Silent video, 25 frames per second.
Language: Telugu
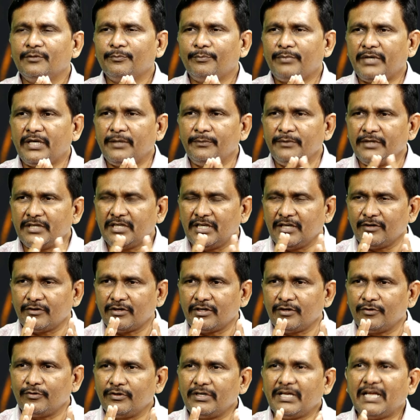ప్రేమికులు
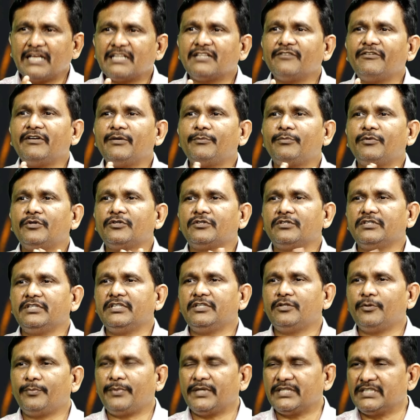ఎవరైనా ఉంటే అర్థమైపోతుంది
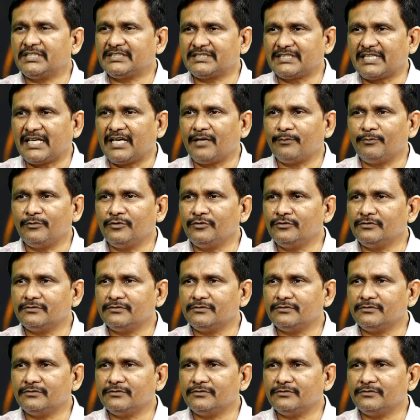ఇదో పెద్ద స్కాము